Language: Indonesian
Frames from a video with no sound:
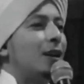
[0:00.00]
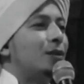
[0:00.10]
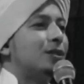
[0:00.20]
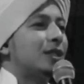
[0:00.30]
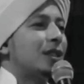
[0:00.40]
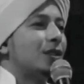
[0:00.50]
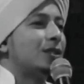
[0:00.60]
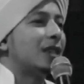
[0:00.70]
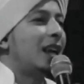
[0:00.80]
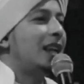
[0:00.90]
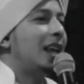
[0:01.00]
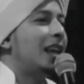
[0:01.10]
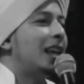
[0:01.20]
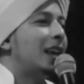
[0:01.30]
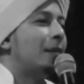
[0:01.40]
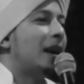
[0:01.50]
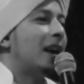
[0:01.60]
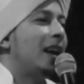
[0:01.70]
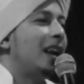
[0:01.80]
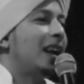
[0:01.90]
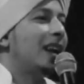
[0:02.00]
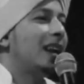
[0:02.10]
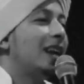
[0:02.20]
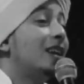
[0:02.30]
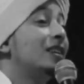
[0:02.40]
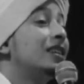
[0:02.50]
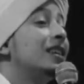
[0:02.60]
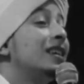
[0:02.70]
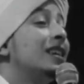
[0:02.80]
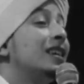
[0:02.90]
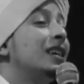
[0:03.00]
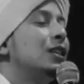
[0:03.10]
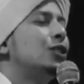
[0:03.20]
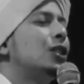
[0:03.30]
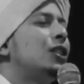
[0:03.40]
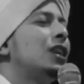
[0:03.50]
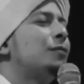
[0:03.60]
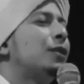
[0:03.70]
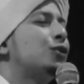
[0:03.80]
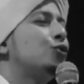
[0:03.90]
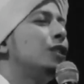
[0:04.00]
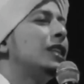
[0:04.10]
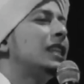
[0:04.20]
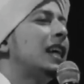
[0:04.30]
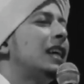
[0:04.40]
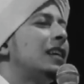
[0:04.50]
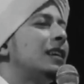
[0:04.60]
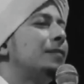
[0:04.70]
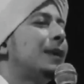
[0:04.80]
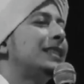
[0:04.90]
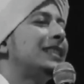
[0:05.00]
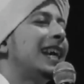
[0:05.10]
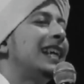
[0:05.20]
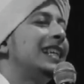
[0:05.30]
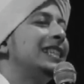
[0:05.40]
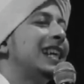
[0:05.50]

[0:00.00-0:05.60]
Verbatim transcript: usri inna ma'a setiap kesulitan pasti ada